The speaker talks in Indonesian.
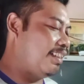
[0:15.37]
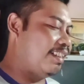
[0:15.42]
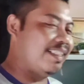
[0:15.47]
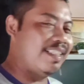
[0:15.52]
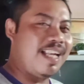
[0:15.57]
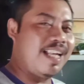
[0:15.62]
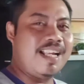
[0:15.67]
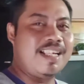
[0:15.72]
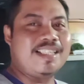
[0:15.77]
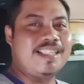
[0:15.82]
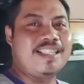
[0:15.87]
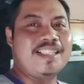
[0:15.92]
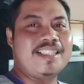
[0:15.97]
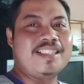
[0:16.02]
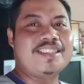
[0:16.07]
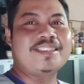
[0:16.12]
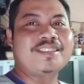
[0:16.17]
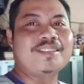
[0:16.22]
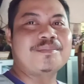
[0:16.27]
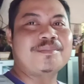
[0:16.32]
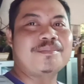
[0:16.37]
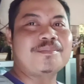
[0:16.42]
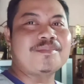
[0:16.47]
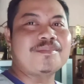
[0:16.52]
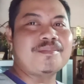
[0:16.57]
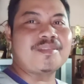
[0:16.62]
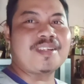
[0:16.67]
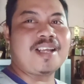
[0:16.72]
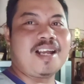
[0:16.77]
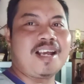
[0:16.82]
Iya ini.
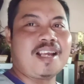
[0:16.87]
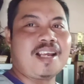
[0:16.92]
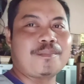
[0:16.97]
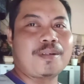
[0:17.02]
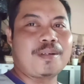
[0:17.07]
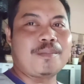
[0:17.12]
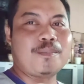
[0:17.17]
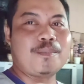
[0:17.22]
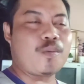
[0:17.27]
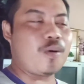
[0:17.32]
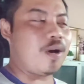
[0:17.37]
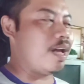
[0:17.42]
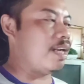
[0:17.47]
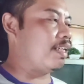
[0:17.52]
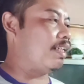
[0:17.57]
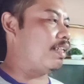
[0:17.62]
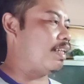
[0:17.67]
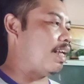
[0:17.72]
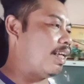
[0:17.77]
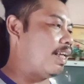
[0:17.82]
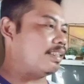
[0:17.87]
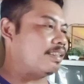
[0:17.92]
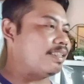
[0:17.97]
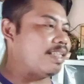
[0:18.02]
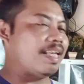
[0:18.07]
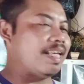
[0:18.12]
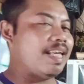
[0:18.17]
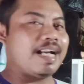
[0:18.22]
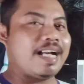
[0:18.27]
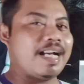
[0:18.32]
Anak perempuan, anak
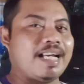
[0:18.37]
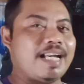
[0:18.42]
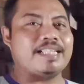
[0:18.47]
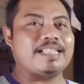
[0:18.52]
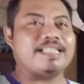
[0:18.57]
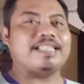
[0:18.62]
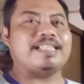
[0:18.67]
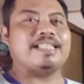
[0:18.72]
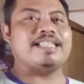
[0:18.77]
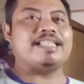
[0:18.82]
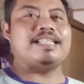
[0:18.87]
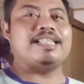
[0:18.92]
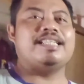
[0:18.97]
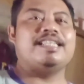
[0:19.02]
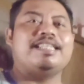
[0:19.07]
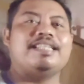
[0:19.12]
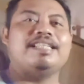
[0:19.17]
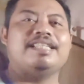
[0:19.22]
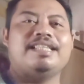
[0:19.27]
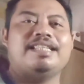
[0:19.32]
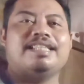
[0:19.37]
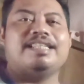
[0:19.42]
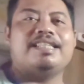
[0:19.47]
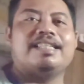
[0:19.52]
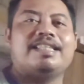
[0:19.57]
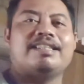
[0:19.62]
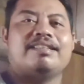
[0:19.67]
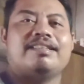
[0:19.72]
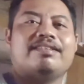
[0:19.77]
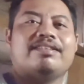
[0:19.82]
kesayangan nih.
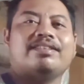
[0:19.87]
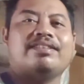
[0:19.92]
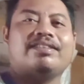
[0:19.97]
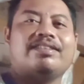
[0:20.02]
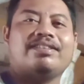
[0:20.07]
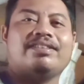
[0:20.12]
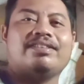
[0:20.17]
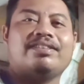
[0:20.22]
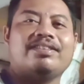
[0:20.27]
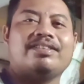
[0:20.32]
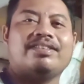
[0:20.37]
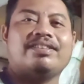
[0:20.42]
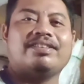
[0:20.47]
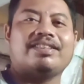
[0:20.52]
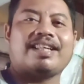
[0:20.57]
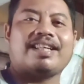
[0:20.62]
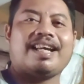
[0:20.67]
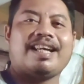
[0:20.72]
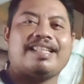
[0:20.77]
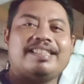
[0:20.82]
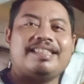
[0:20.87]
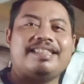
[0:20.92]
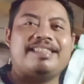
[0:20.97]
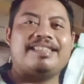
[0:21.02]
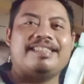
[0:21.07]
Tuh, kan.